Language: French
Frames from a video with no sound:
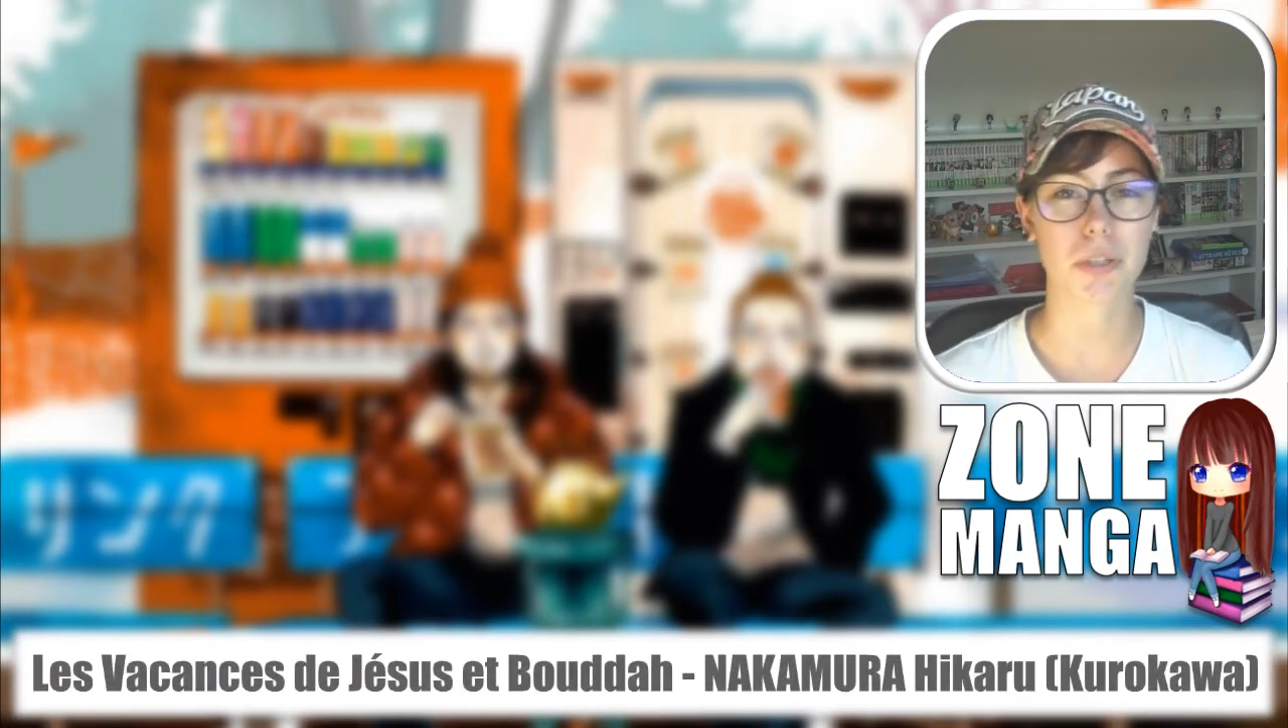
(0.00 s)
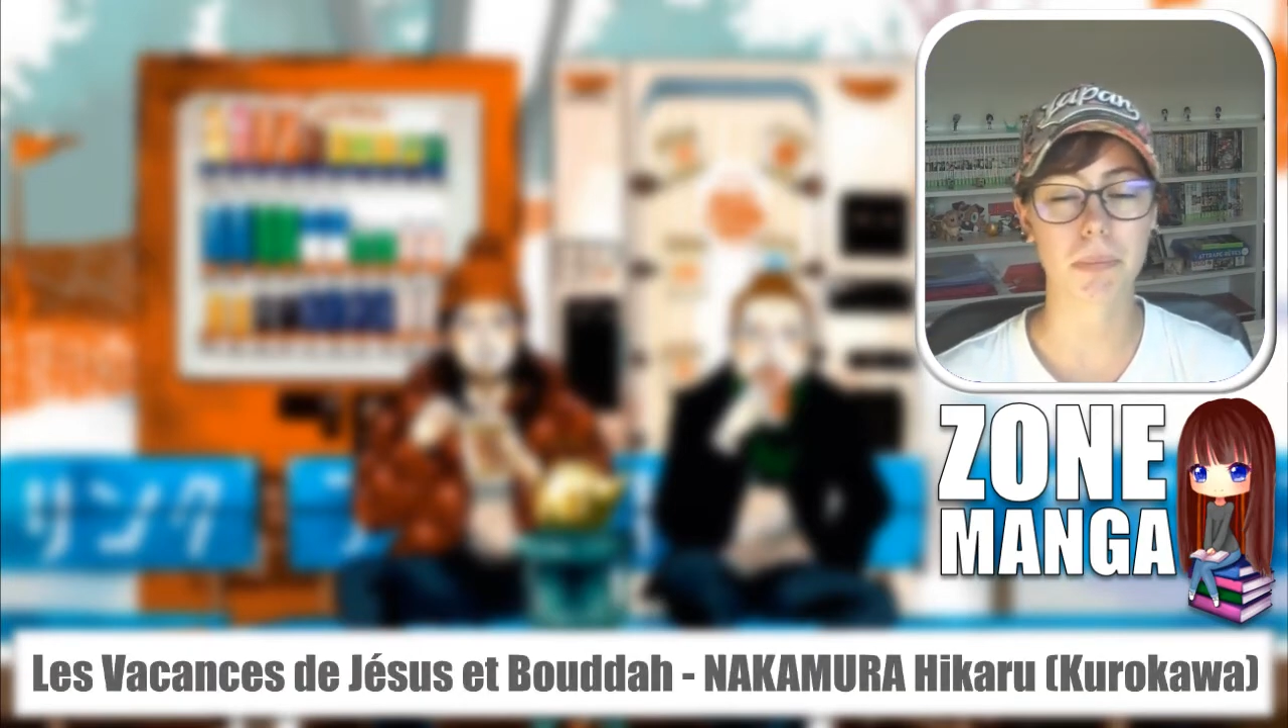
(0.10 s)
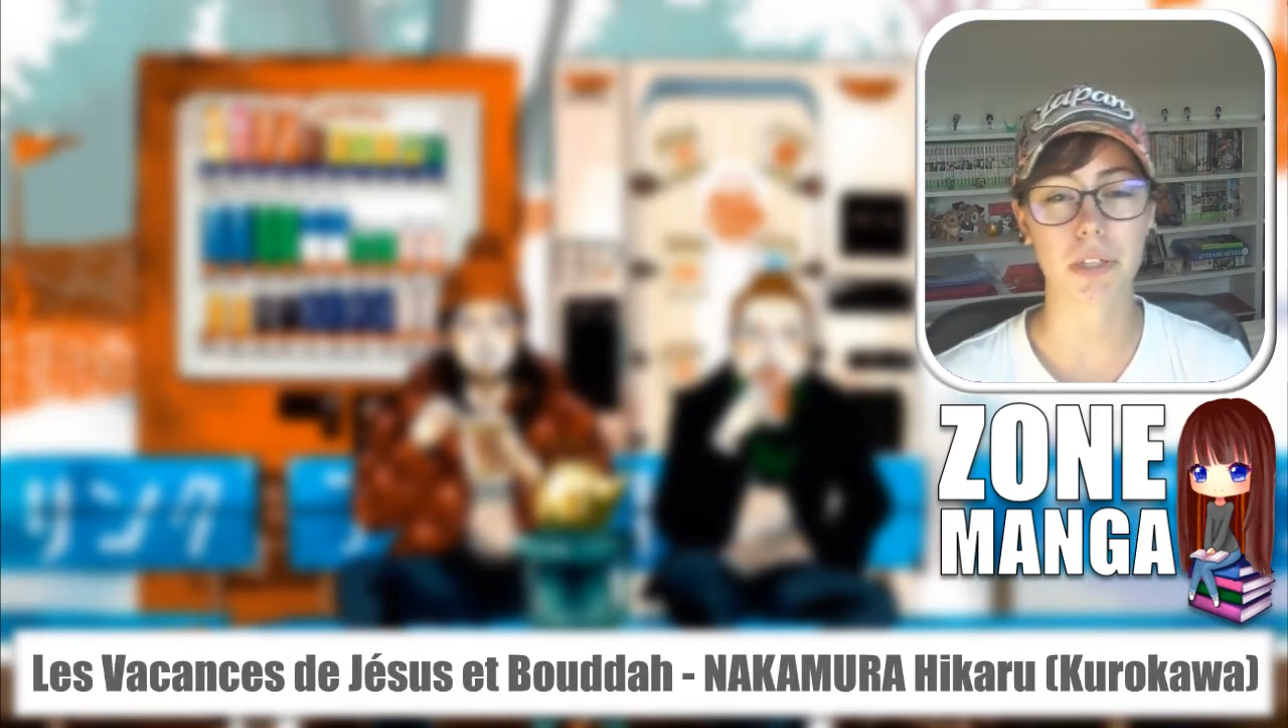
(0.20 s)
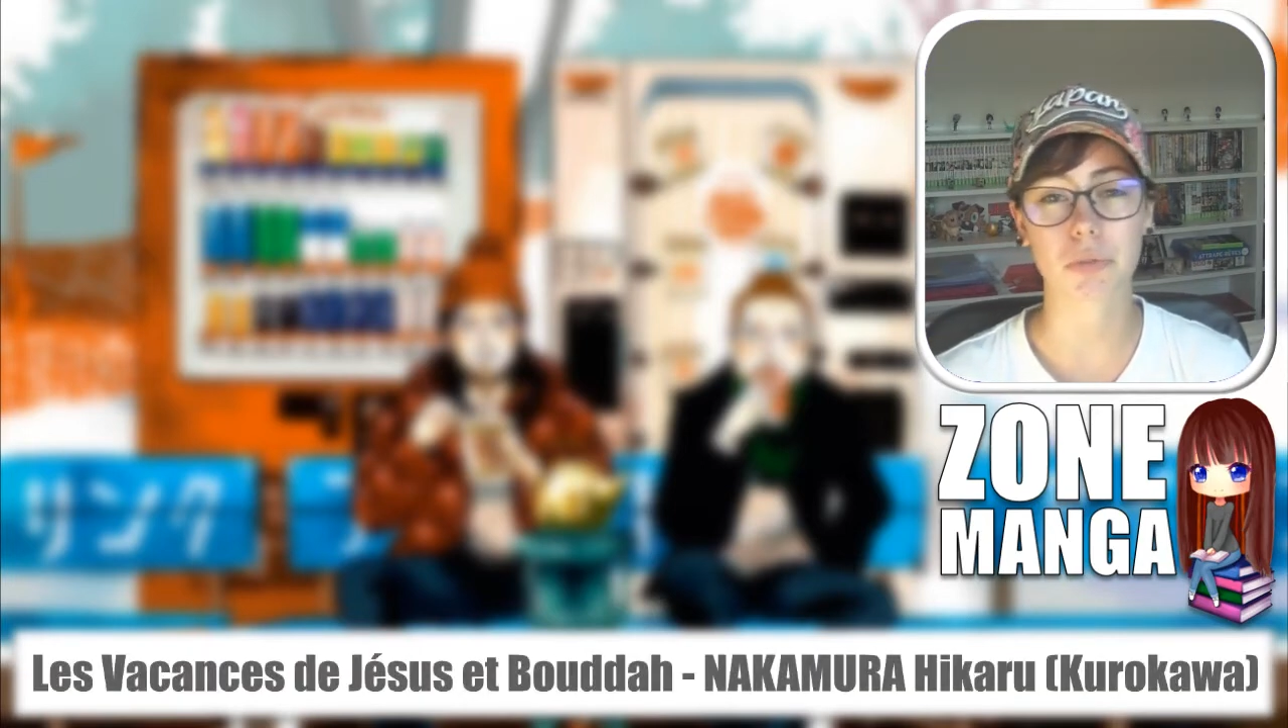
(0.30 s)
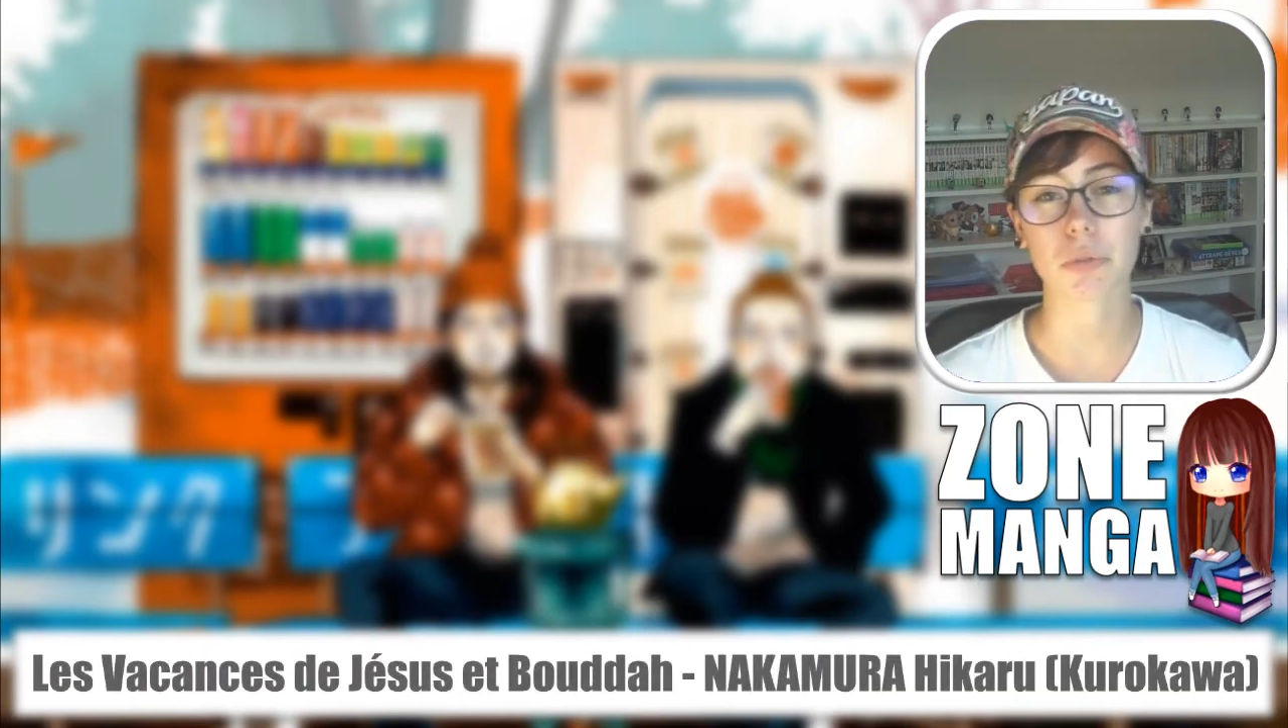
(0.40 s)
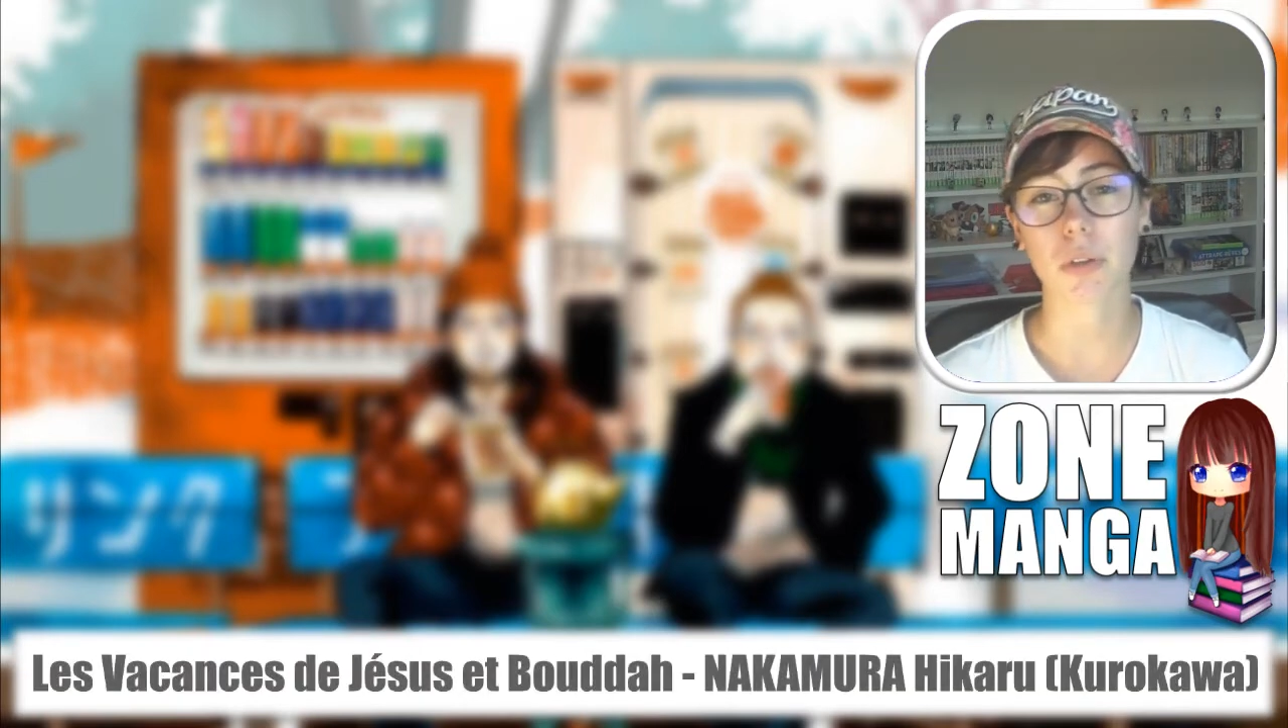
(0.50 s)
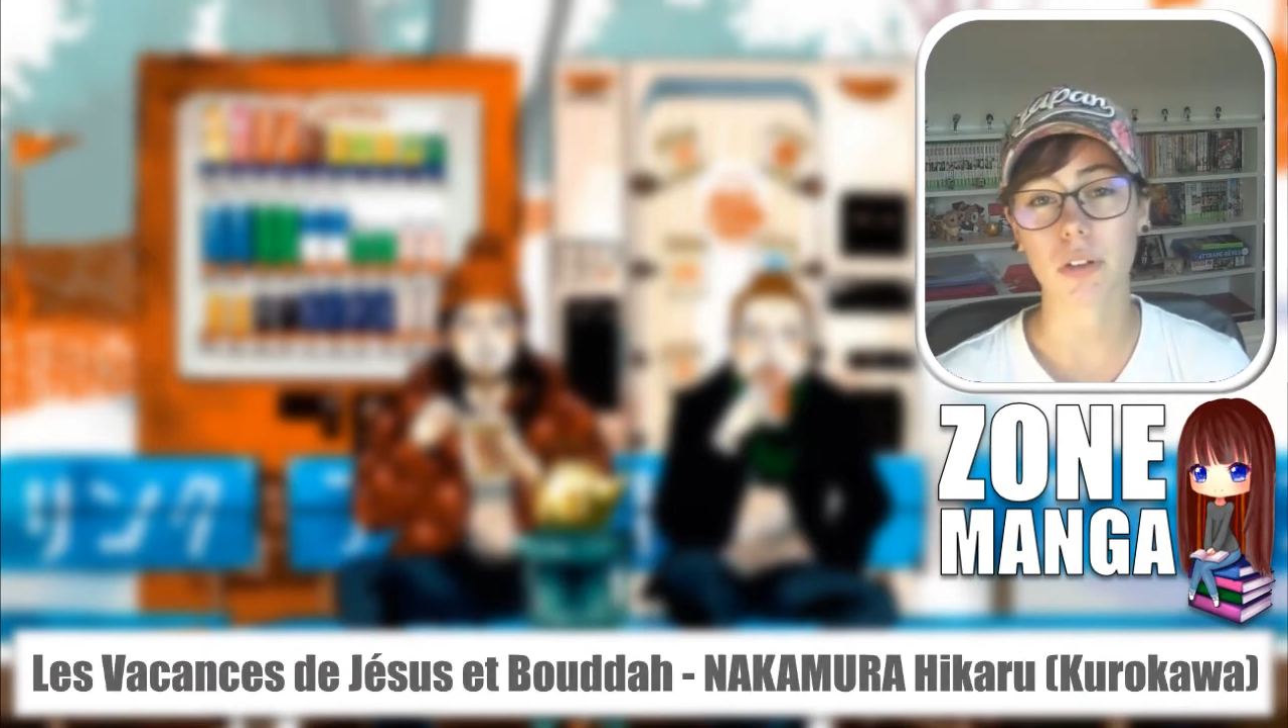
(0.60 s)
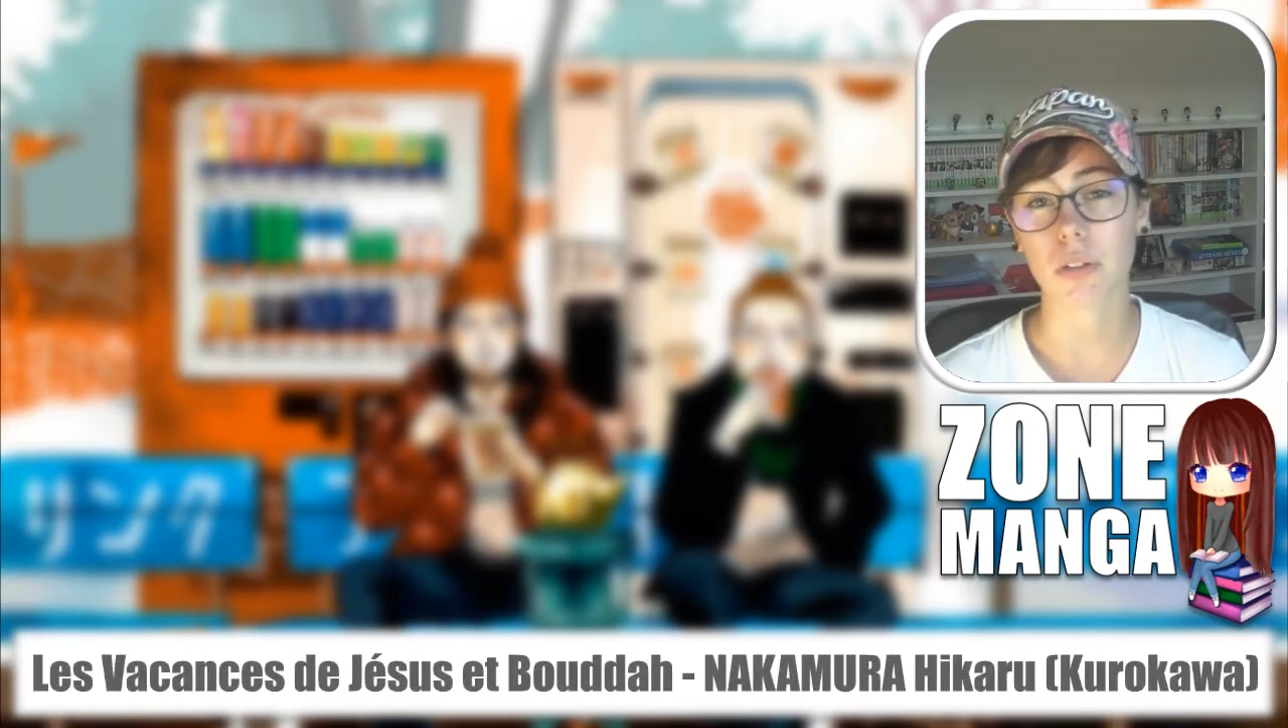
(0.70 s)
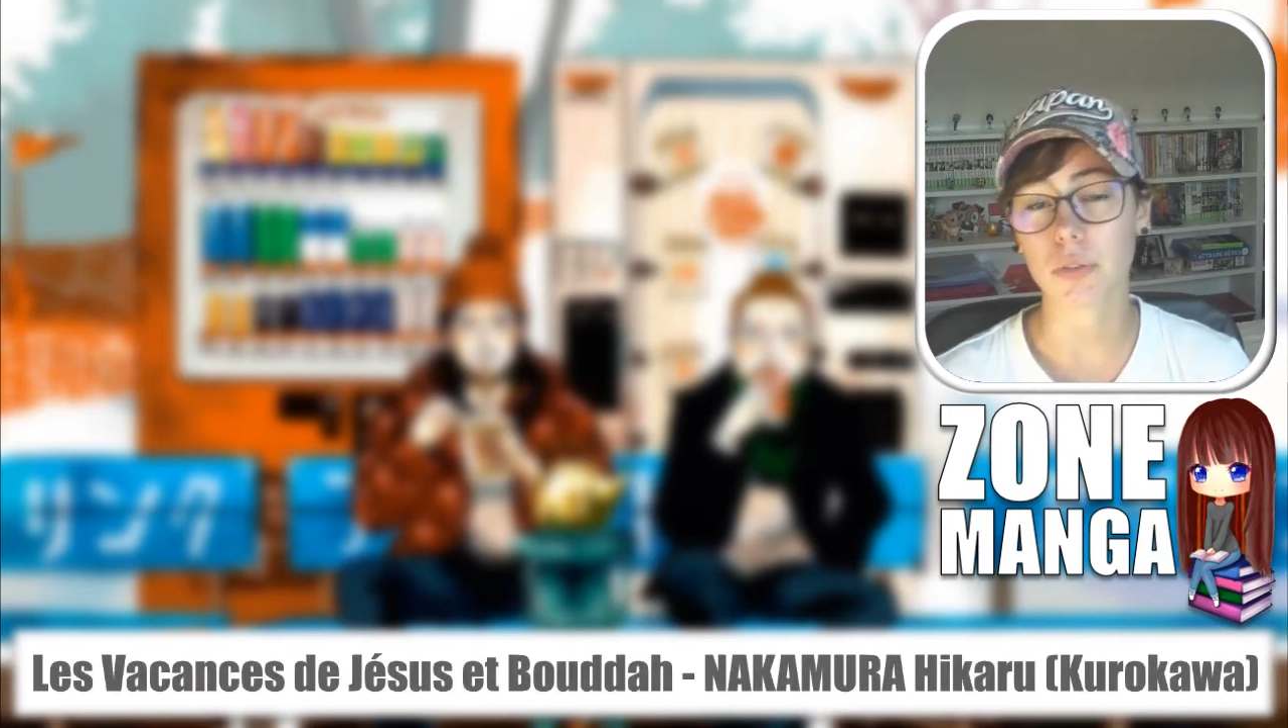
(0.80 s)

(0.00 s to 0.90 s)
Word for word: j'ai perdu euh,